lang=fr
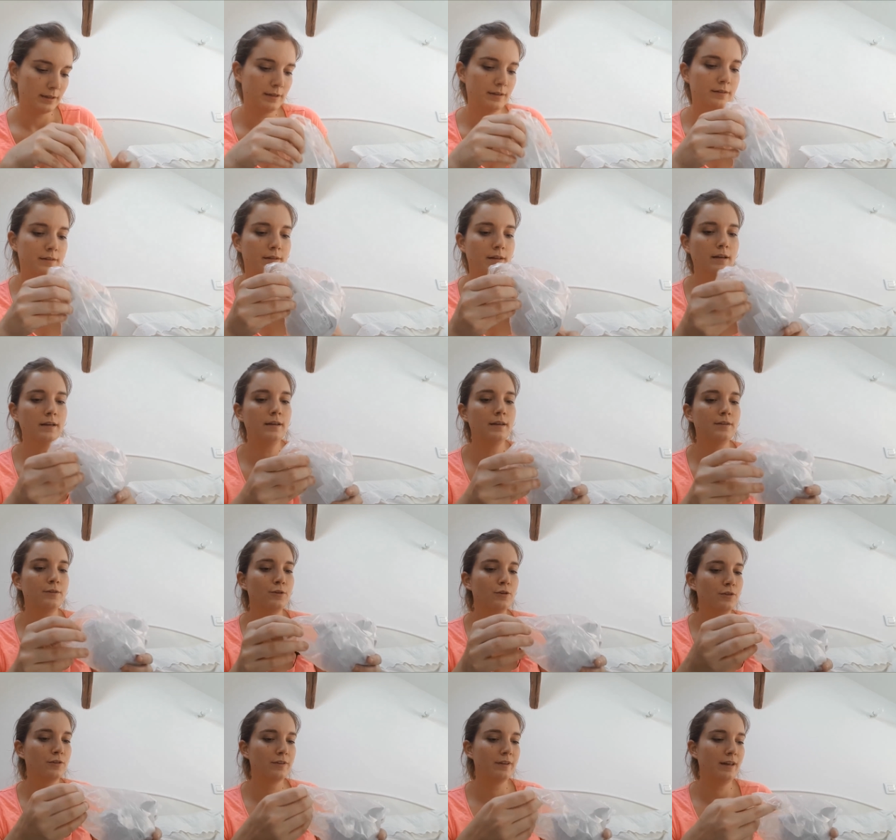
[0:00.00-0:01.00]
Et ça,
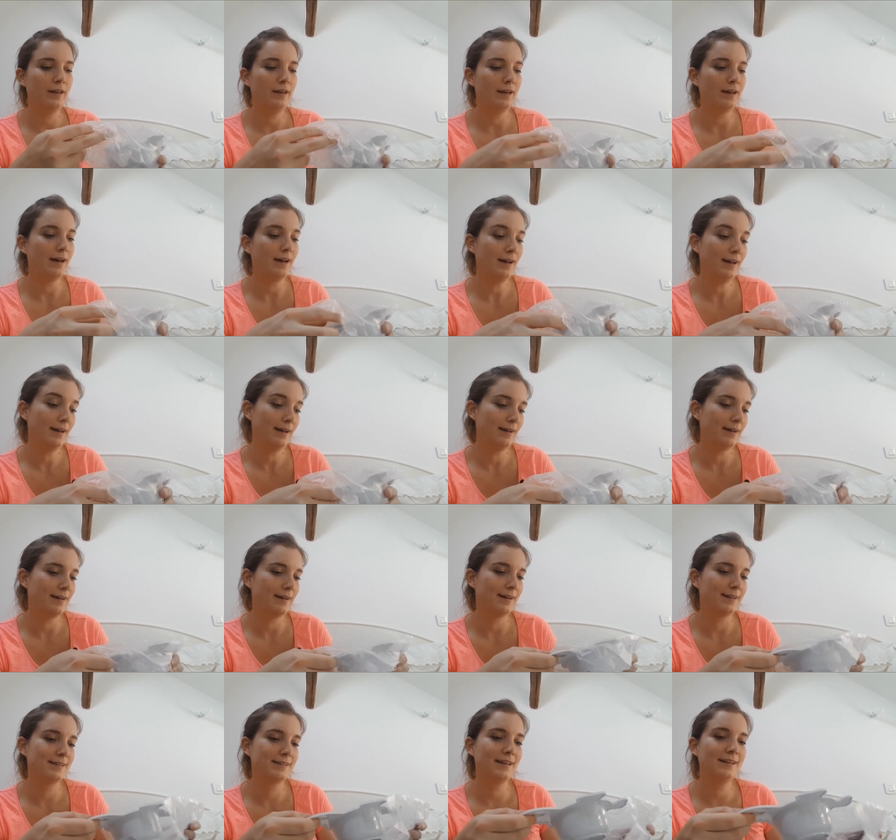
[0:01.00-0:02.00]
qu'est-ce que c'est
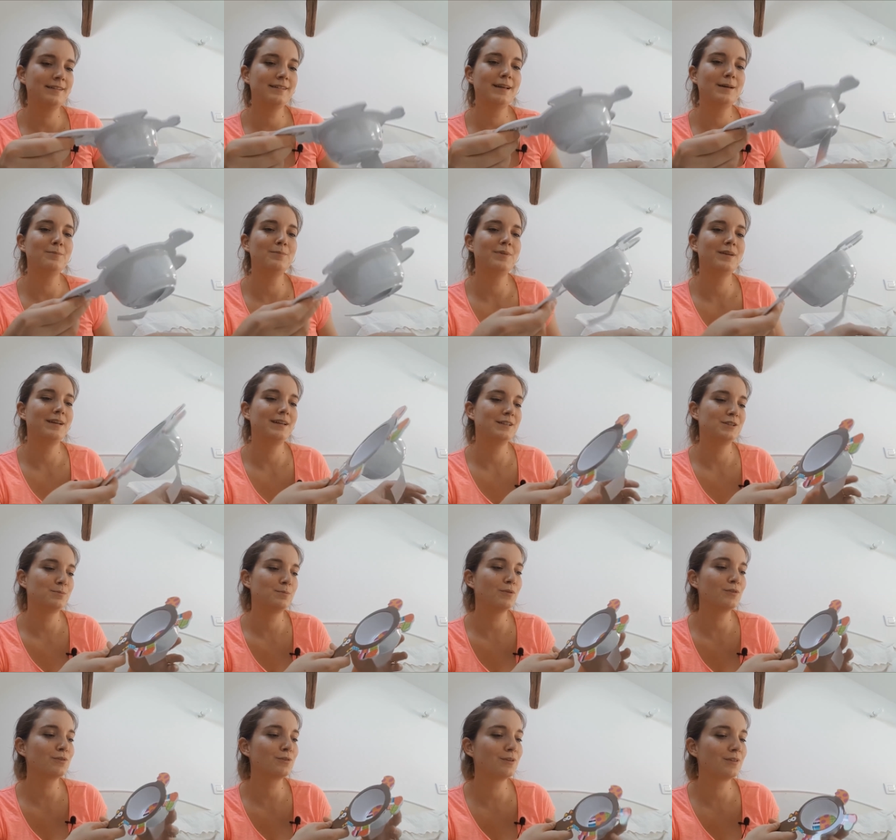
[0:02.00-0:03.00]
Ah, ça, ça me plaît. Je
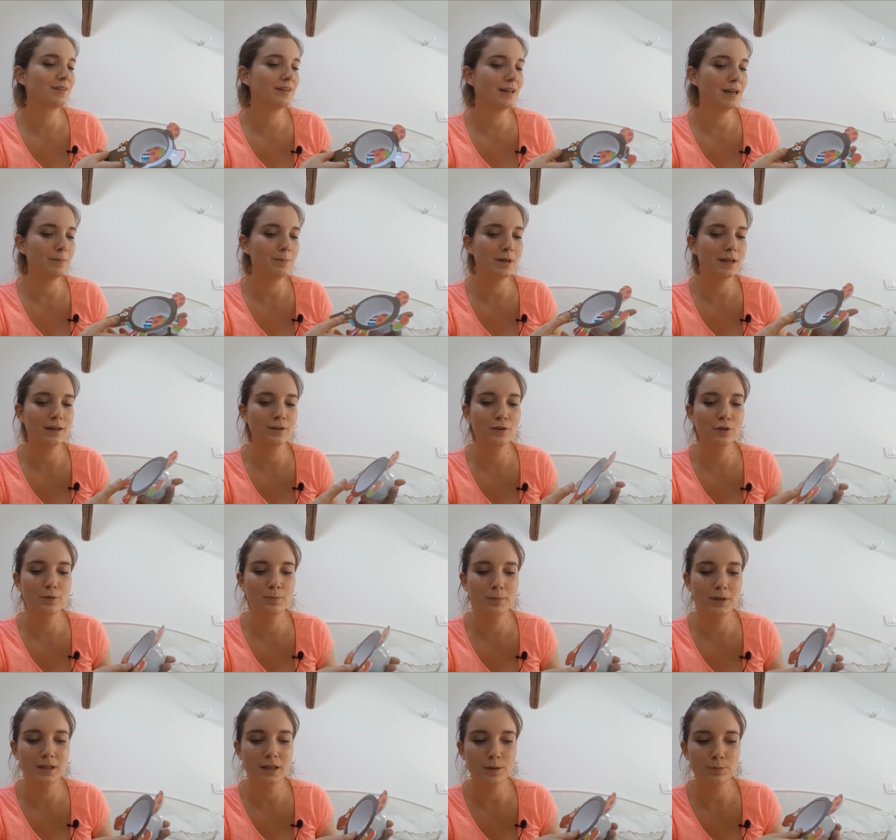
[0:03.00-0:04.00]
pense que c'est la marque
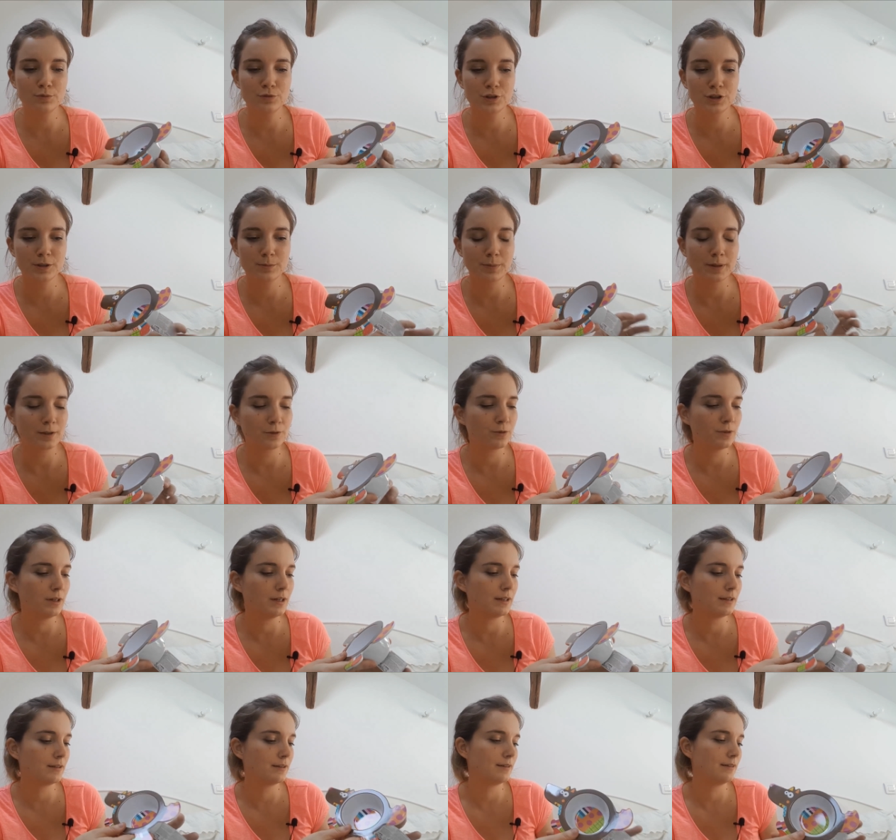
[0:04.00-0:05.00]
Bellabou, je sais pas quoi,
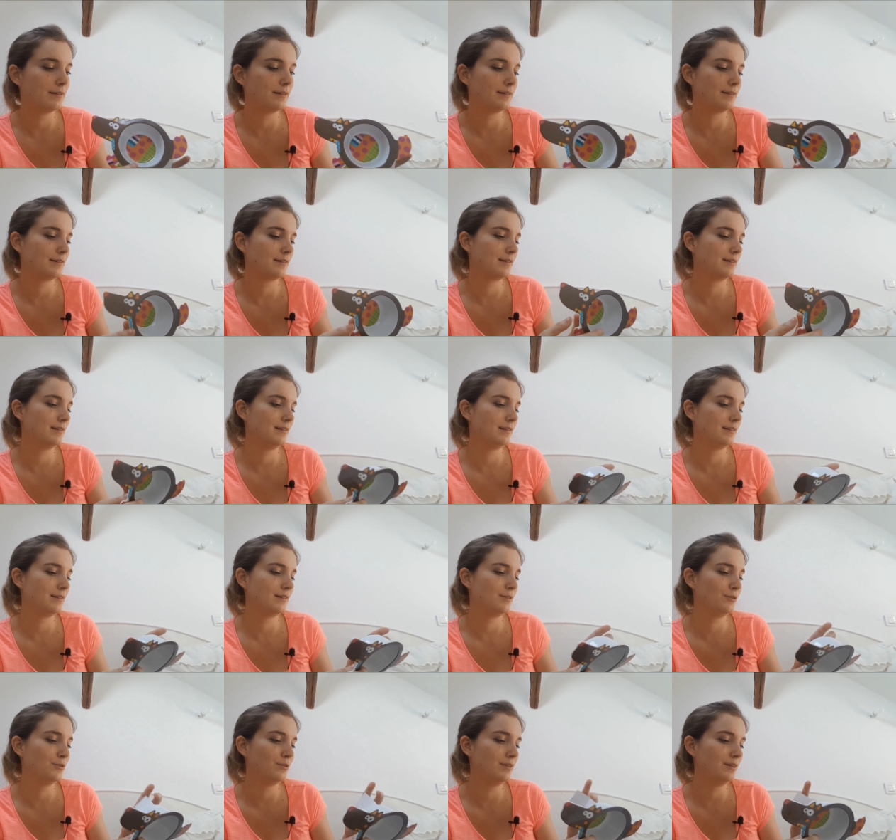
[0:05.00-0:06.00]
là,
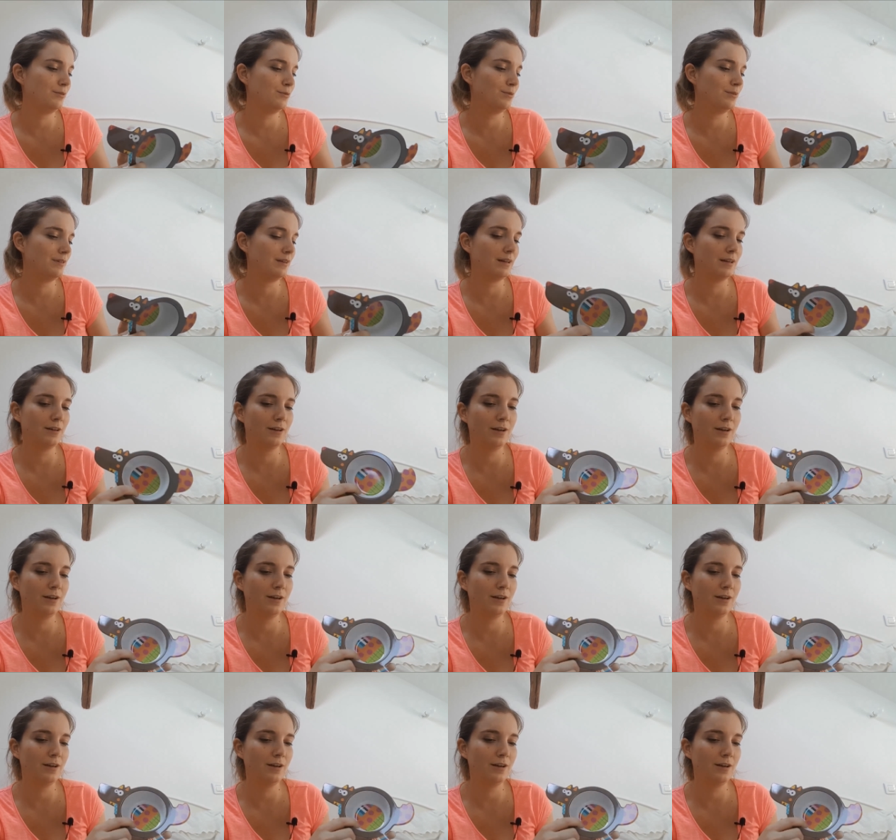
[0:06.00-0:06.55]
qui, donnait tout à